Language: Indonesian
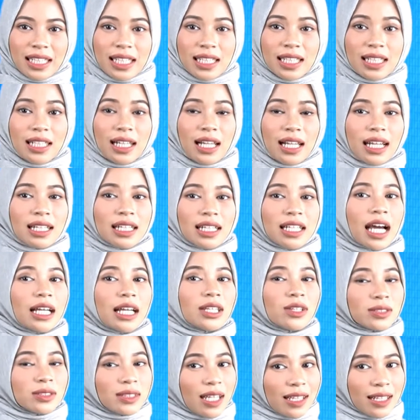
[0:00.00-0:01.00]
ini digelar di
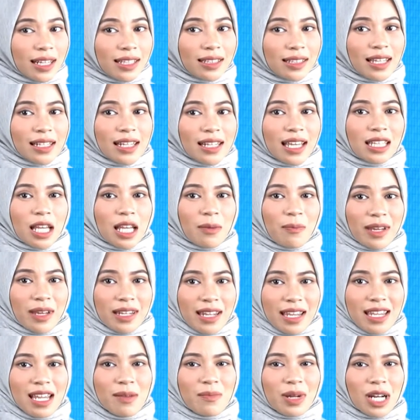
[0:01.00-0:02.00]
kantor Sekretariat
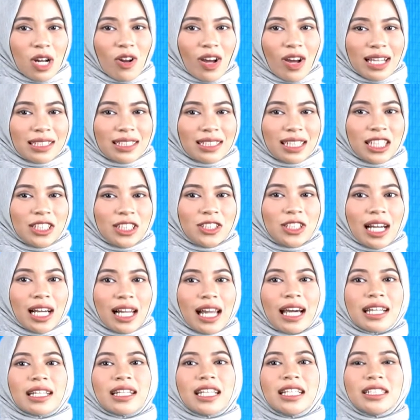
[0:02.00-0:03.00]
TPD yang berlokasi di
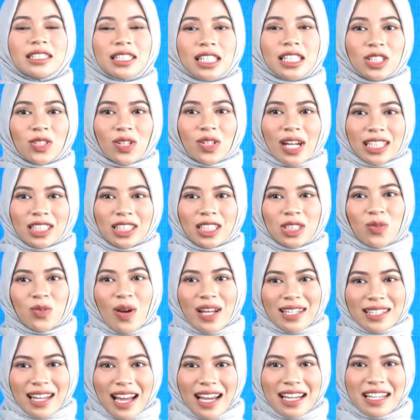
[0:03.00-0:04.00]
Jalan Insinyur Haji
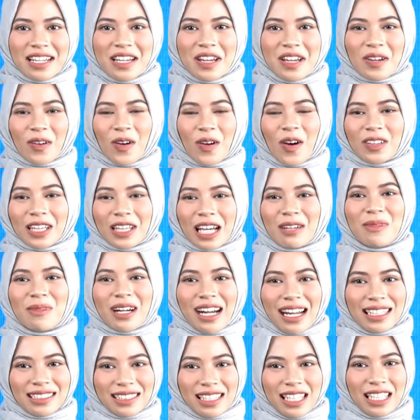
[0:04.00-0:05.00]
Juanda, Kota
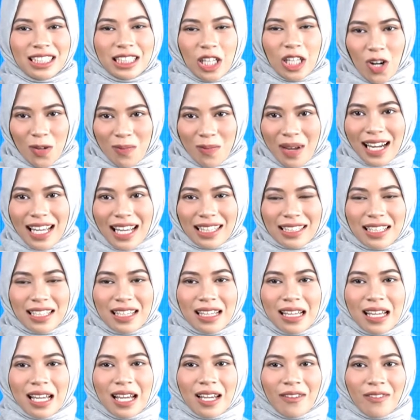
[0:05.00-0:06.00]
Bekasi, Jawa Barat.
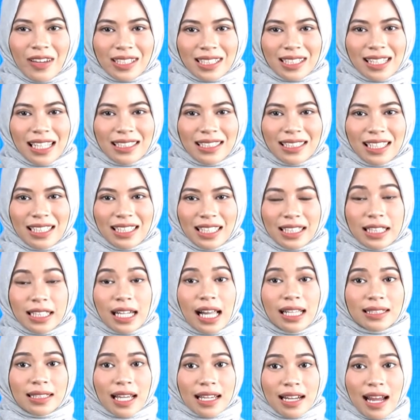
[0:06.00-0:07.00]
Vaksinasi ini
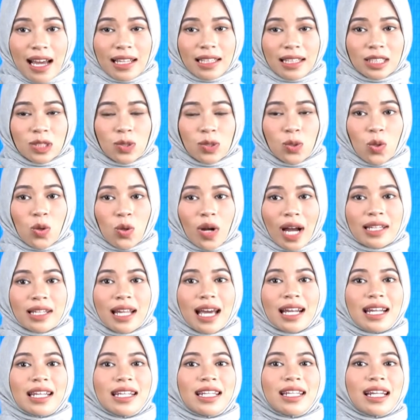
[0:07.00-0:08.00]
terlaksana atas dukungan
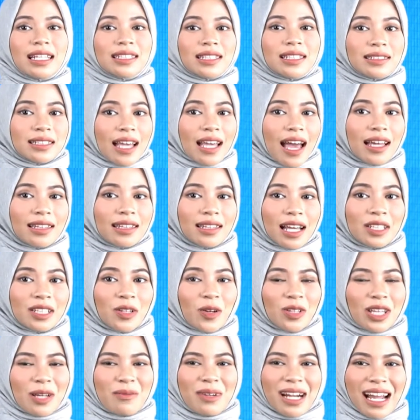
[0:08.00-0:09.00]
dari Dinas
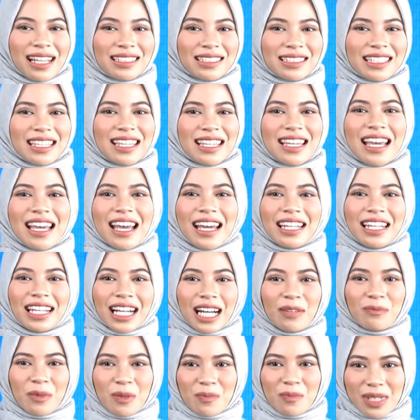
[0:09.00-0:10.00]
Kesehatan Kota Bekasi
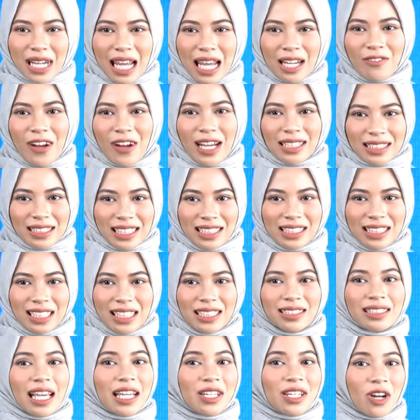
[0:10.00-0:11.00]
dengan pemberian vaksin
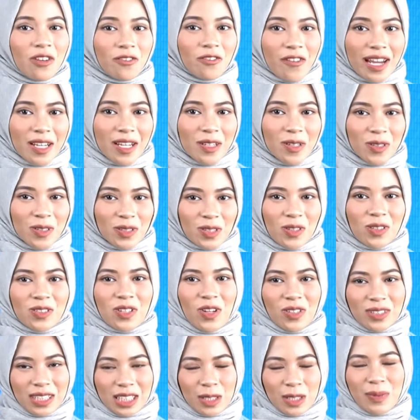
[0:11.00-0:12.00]
jenis Sinovac untuk
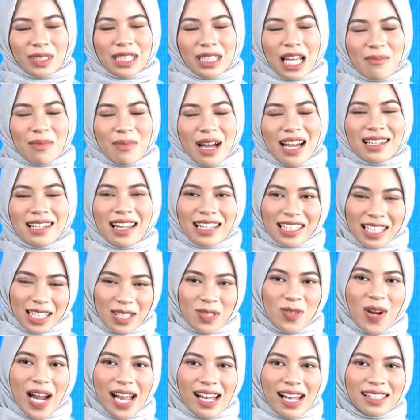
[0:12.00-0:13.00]
dosis pertama dan
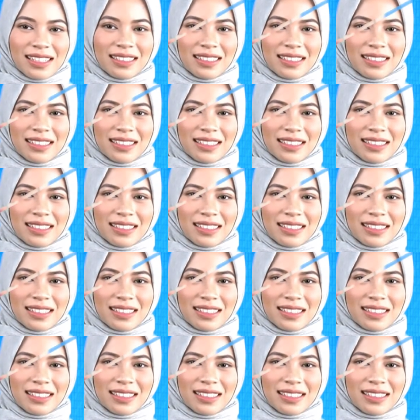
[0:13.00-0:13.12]
kedua.